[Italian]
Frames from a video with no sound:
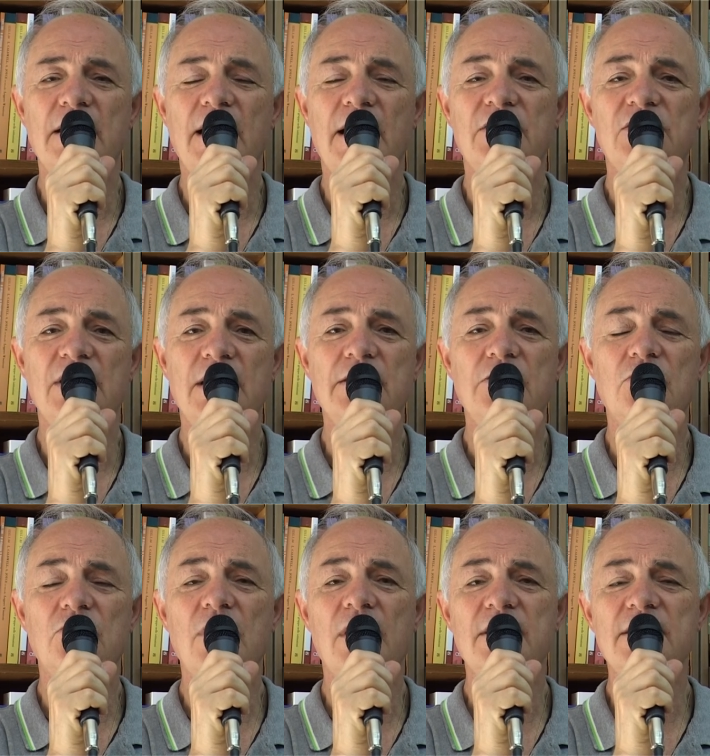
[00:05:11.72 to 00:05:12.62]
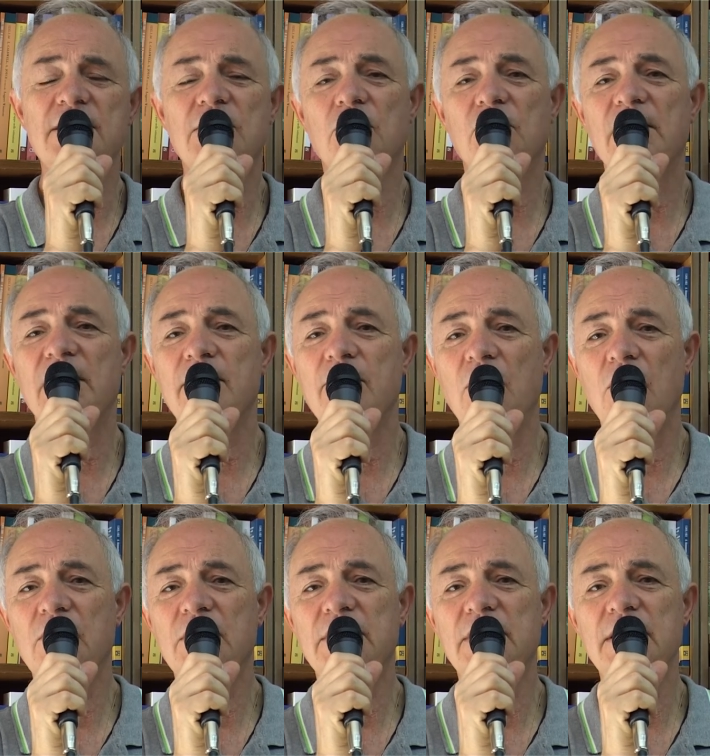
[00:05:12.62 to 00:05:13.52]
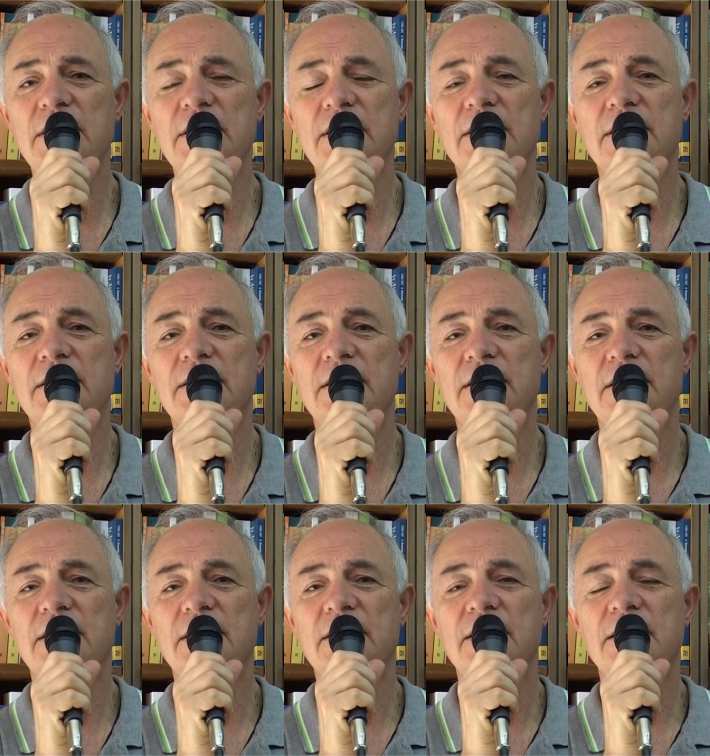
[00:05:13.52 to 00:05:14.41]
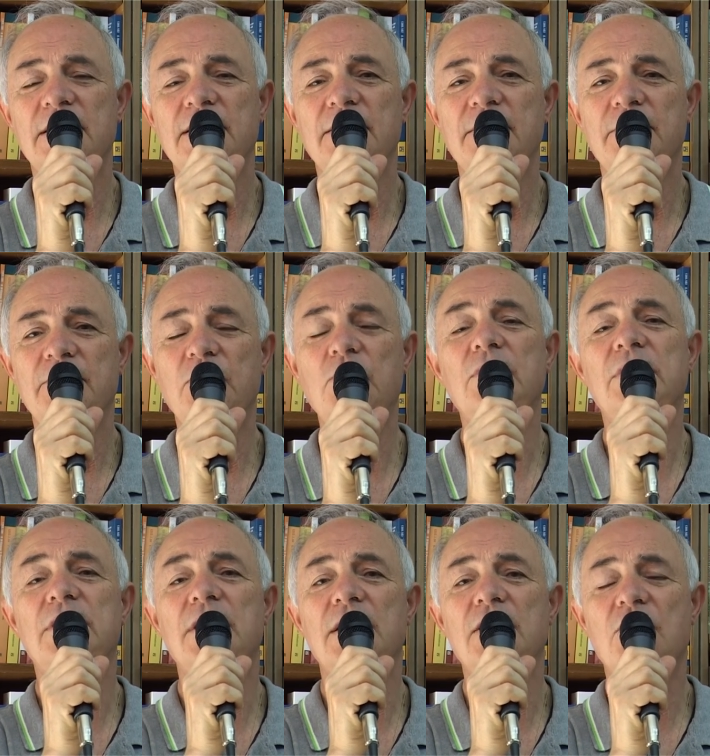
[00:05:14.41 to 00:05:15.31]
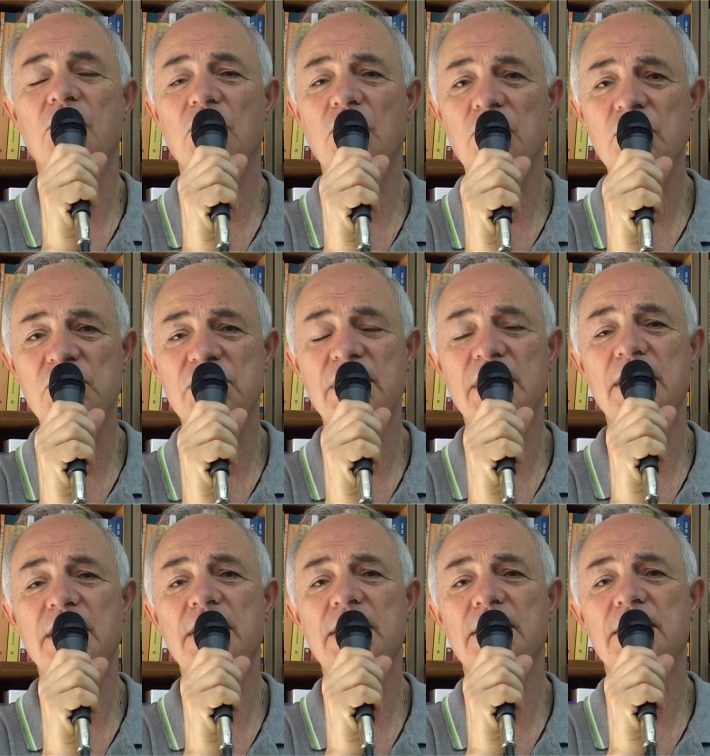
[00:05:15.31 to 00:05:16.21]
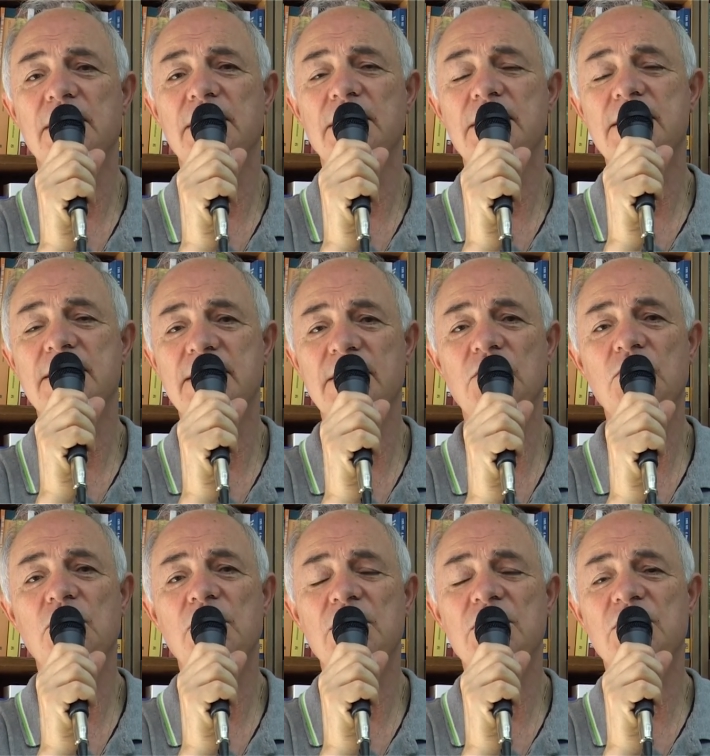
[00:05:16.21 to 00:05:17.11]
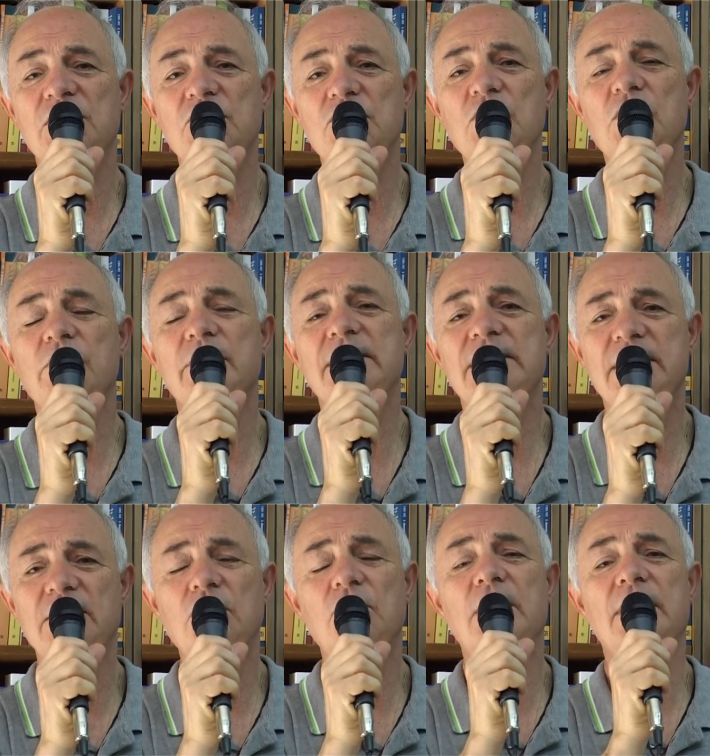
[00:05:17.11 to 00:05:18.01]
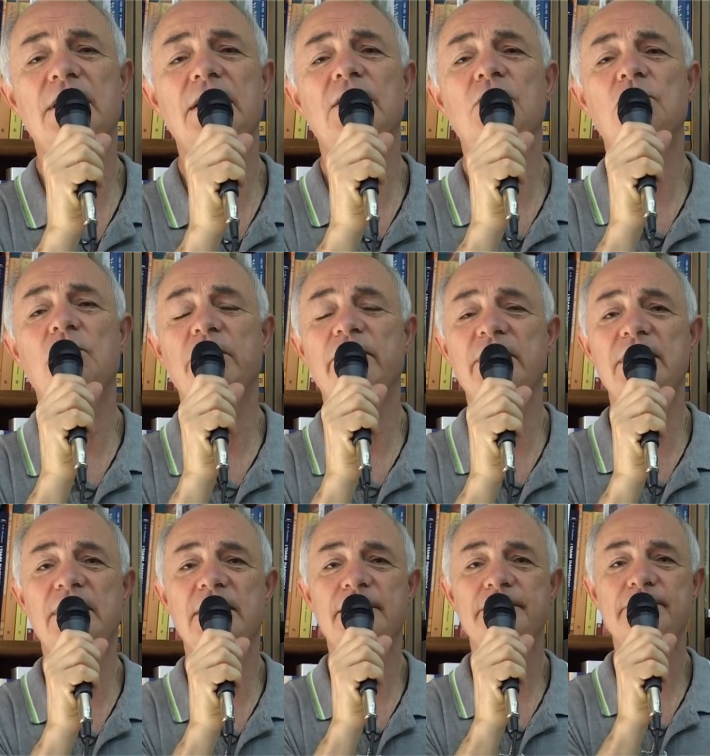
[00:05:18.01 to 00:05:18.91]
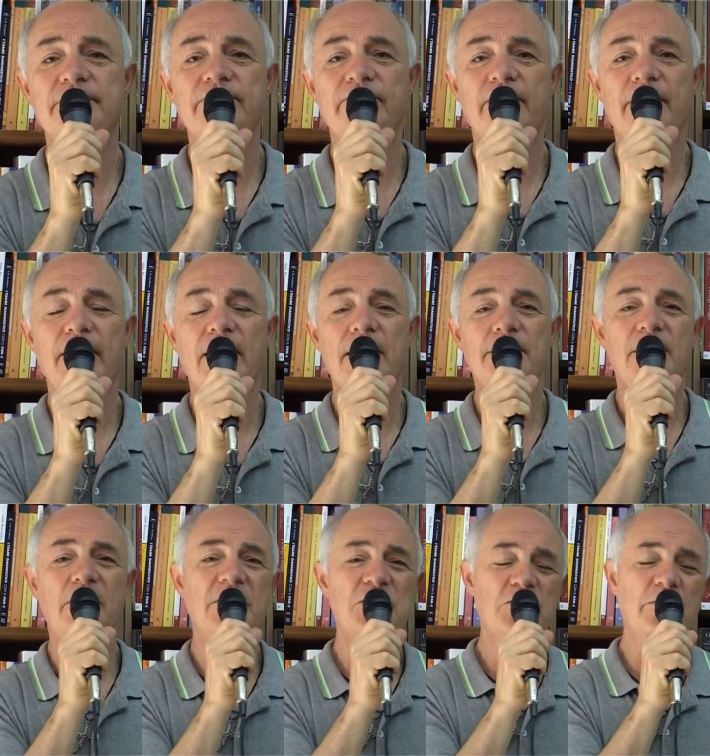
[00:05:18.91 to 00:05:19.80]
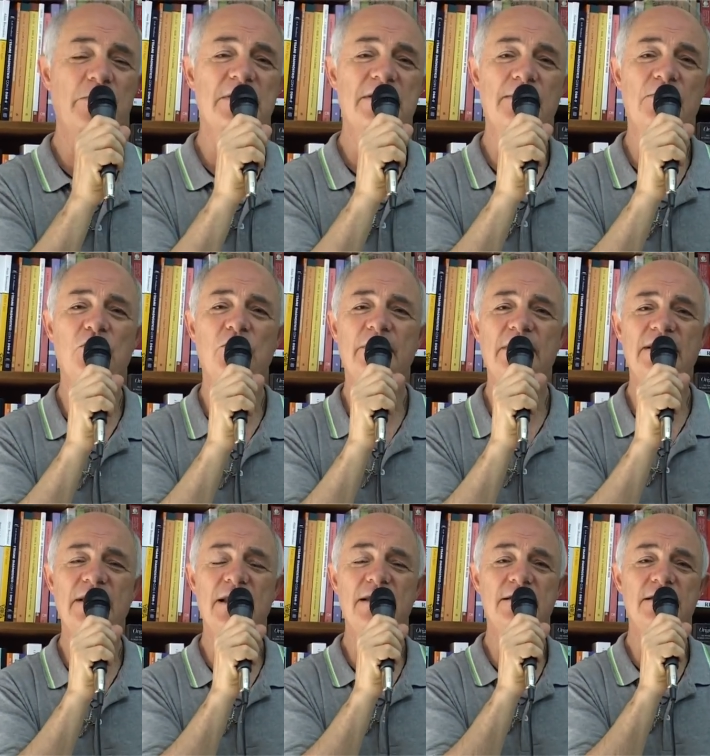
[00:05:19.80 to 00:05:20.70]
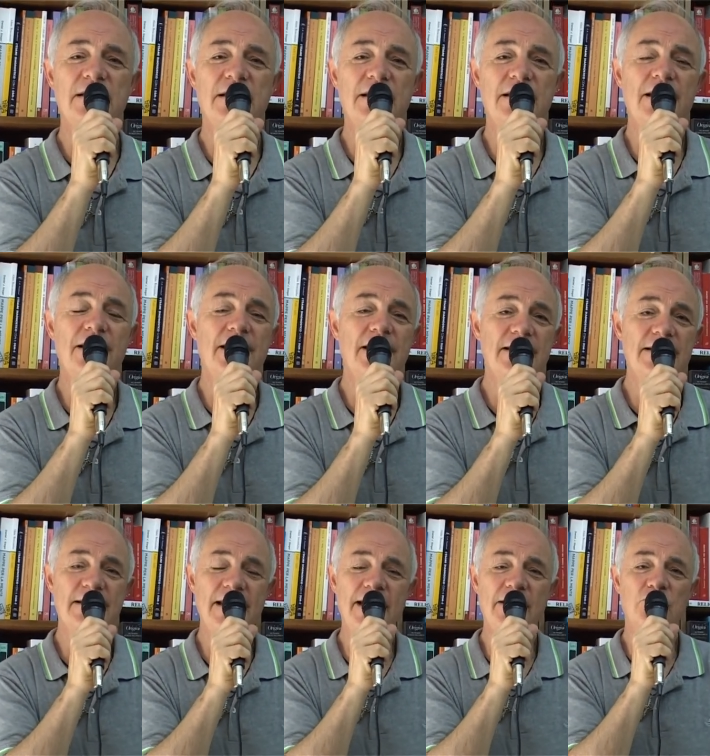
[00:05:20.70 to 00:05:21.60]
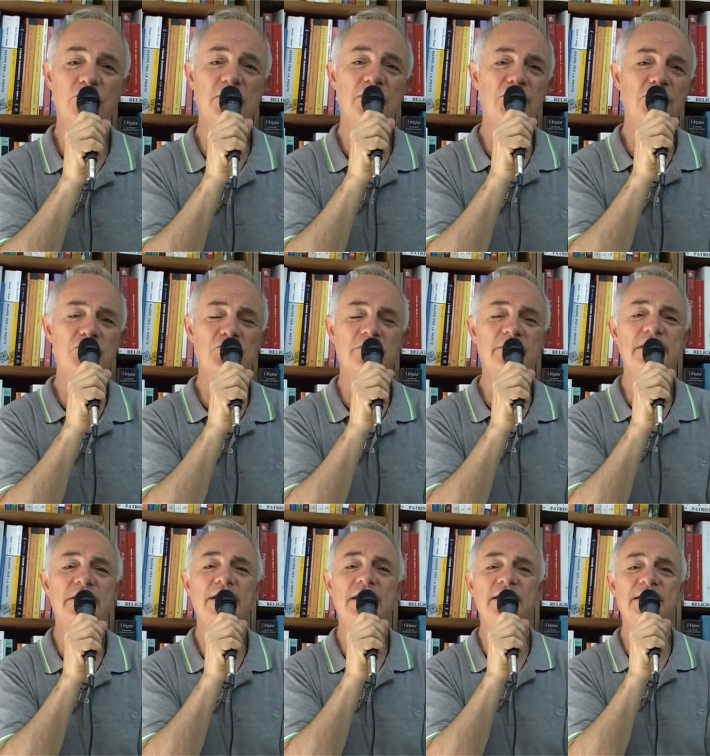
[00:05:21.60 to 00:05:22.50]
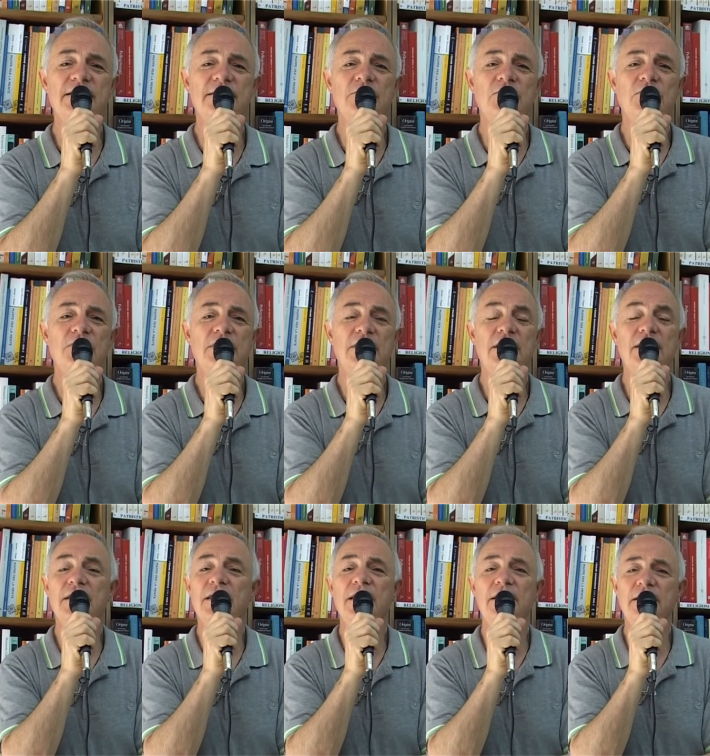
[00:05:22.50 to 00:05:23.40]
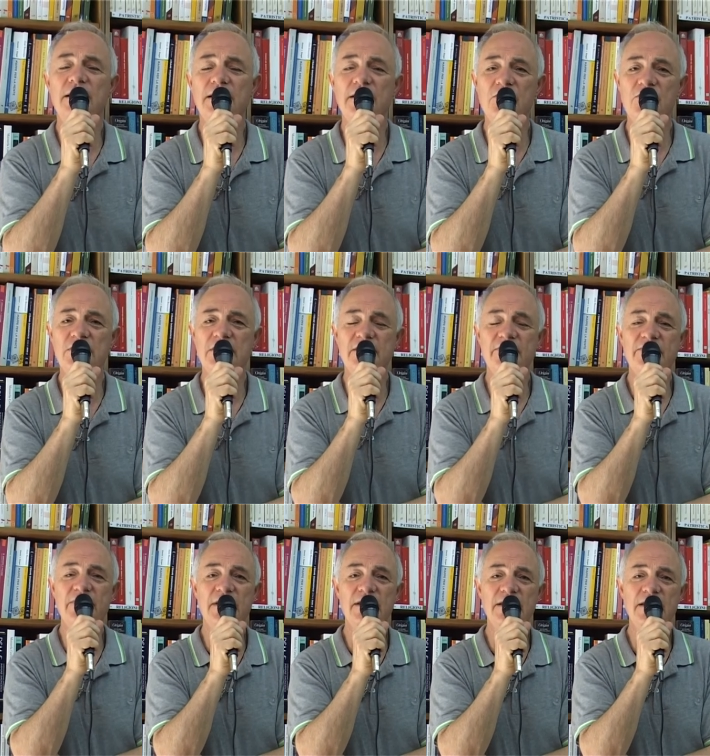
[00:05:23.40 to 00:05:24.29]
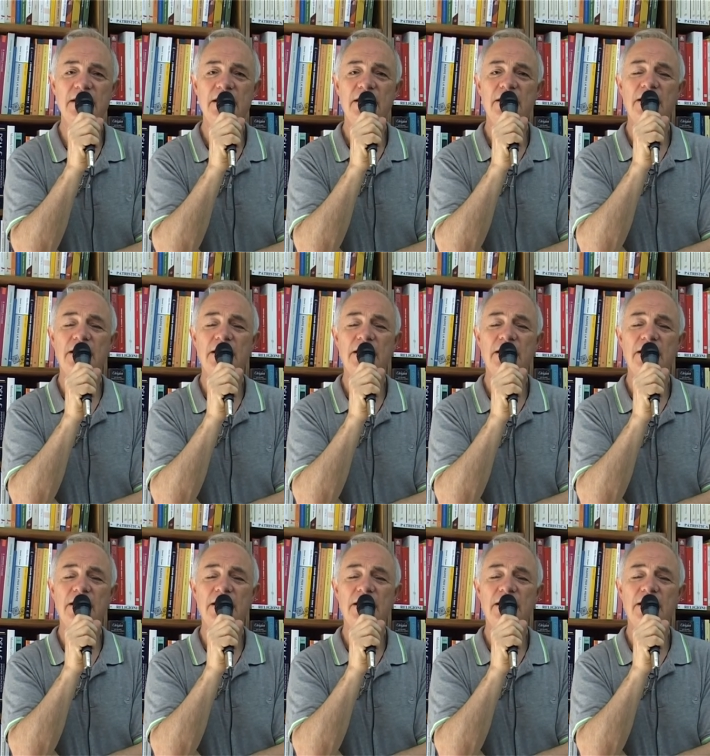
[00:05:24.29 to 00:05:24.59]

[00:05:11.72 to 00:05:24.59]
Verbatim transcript: Accettano il rischio della morte pur di riconoscere il Signore Gesù come Signore della loro vita. Per questo possiamo domandarci che ne è stato del nostro battesimo, che ne è della nostra fede.